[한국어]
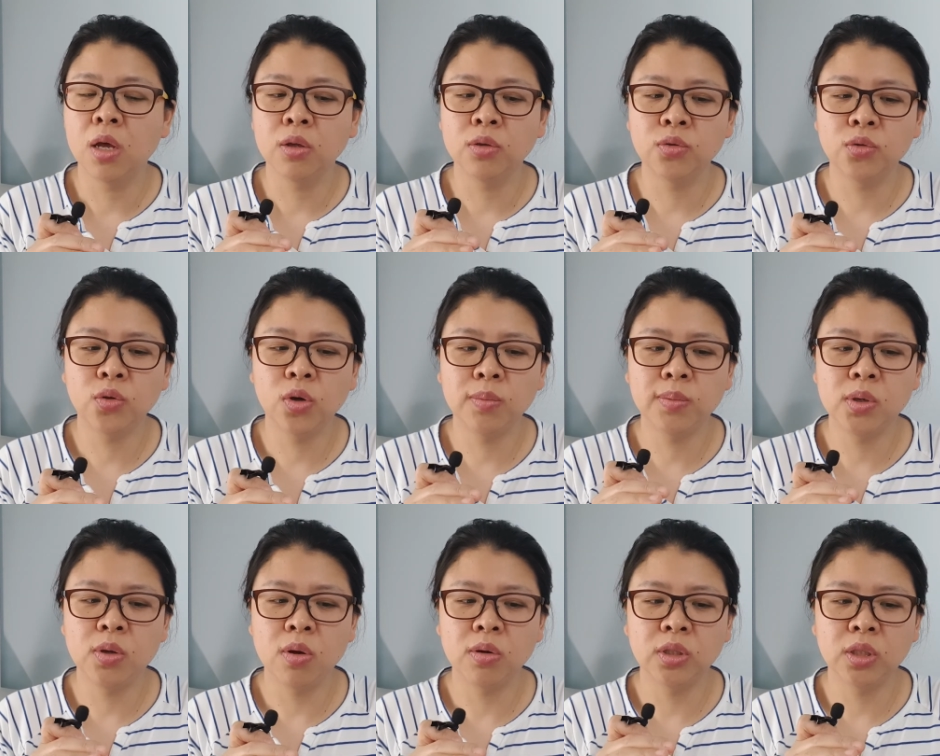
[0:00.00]

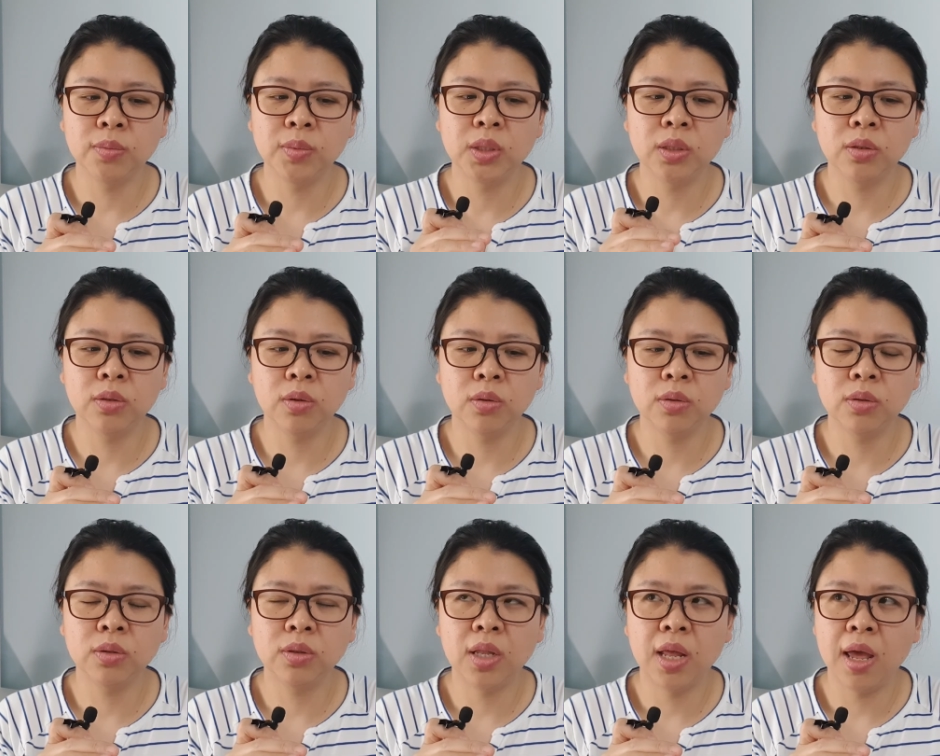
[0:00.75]
수업을 열심히
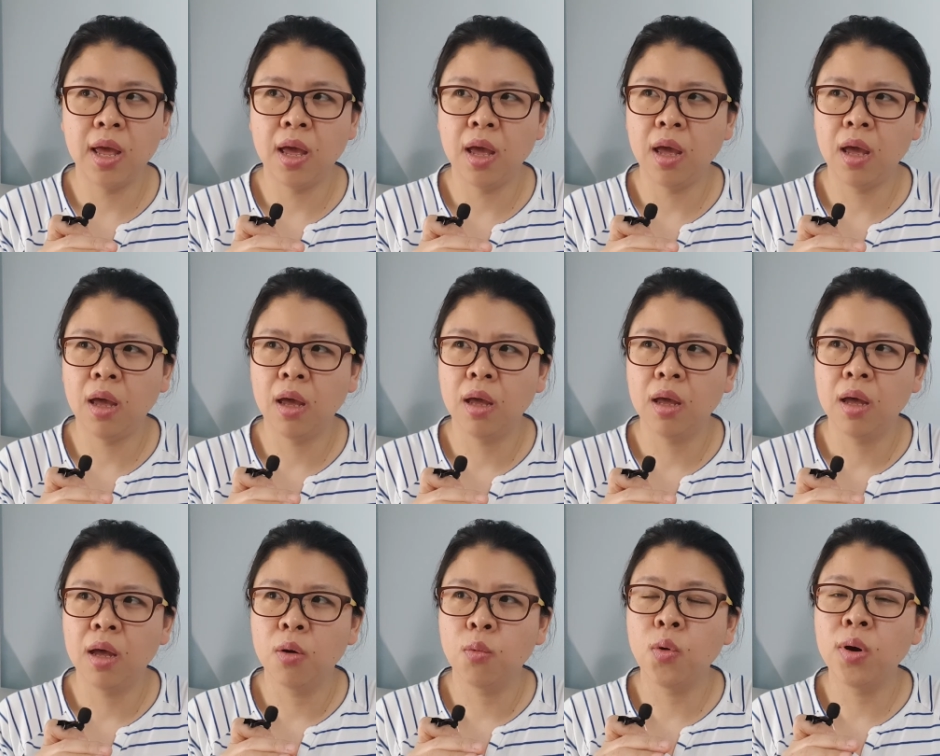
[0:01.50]
들었는데
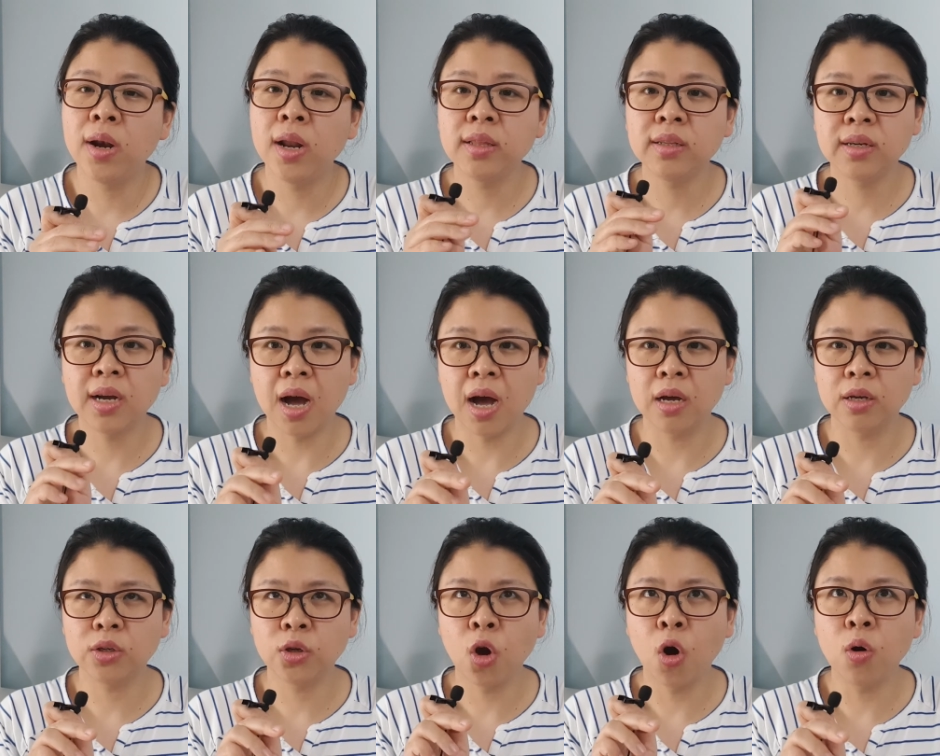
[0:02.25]
원래는 가,
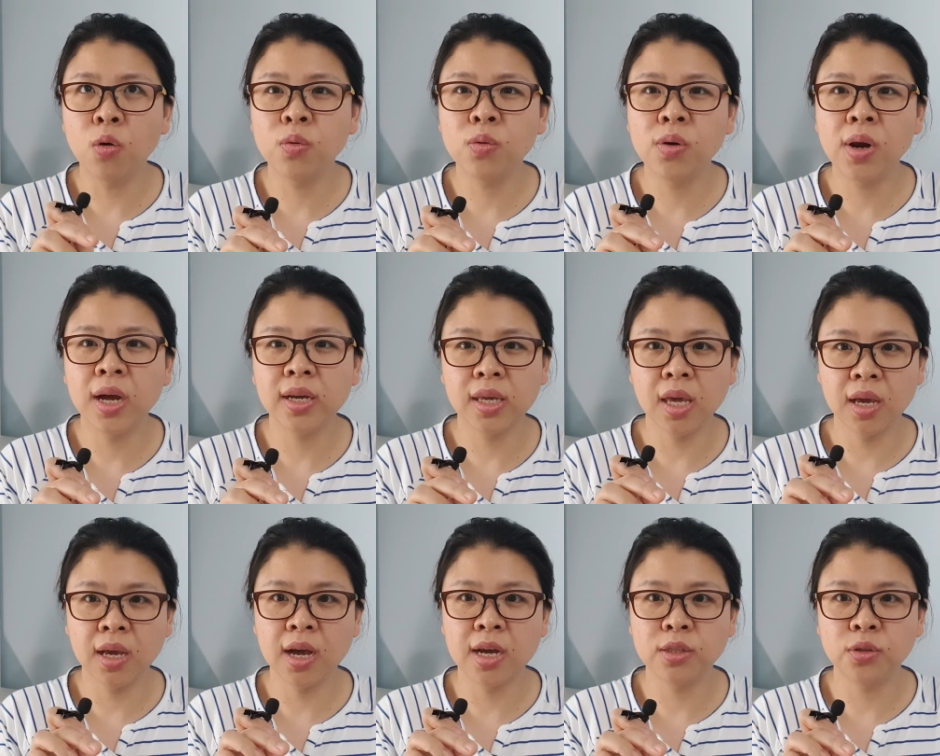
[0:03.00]
겨울
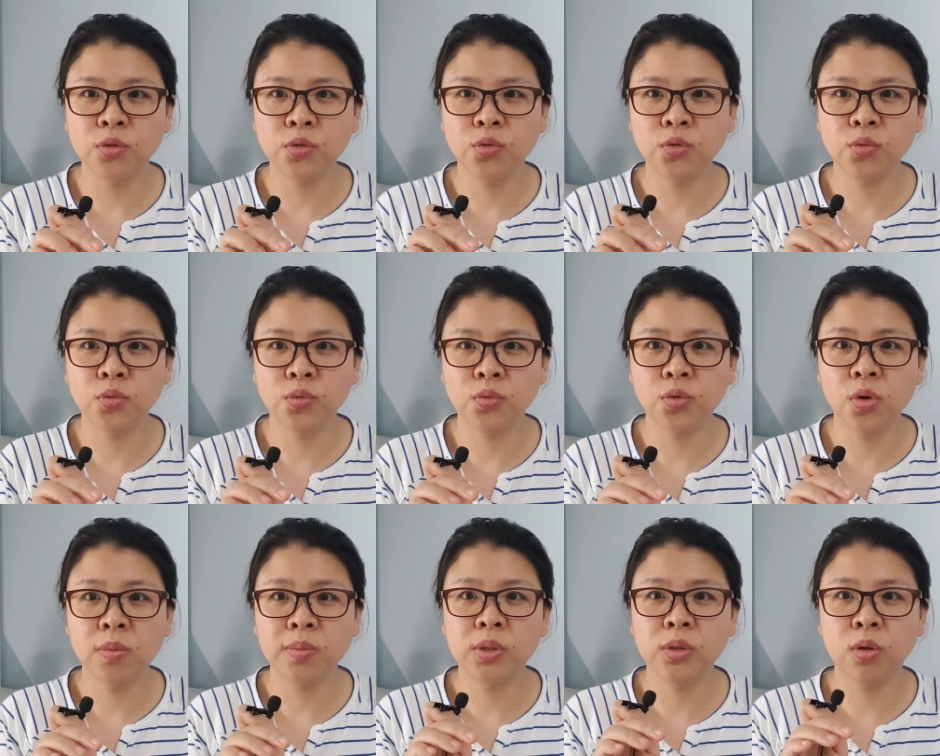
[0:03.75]
학기까지
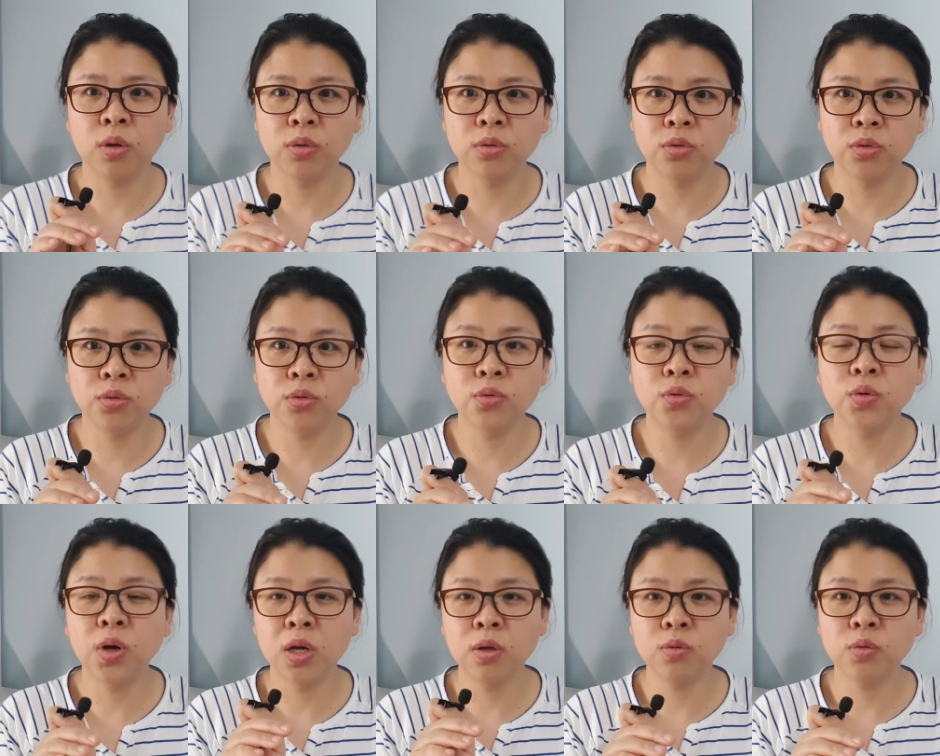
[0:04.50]
수업을 더
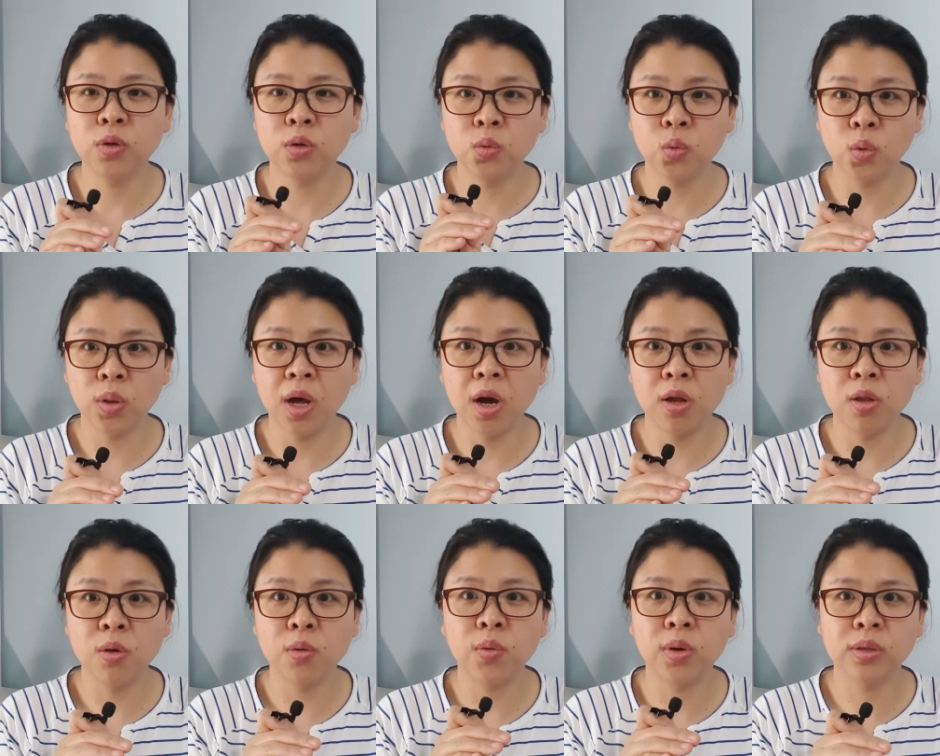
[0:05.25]
듣고 한국에
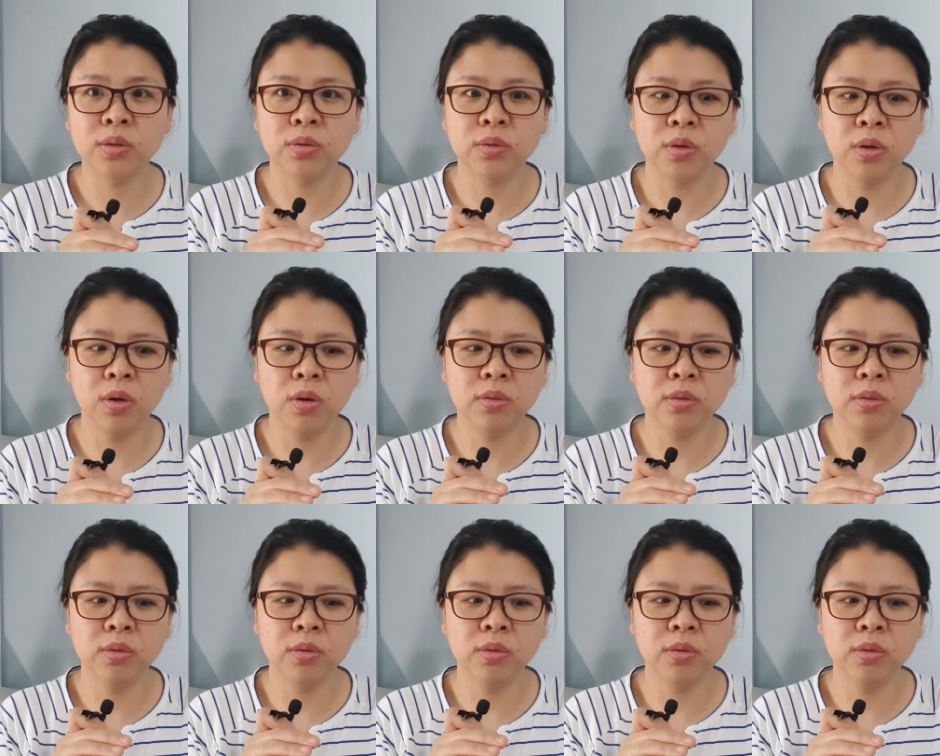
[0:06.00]
돌아가려고 했어요.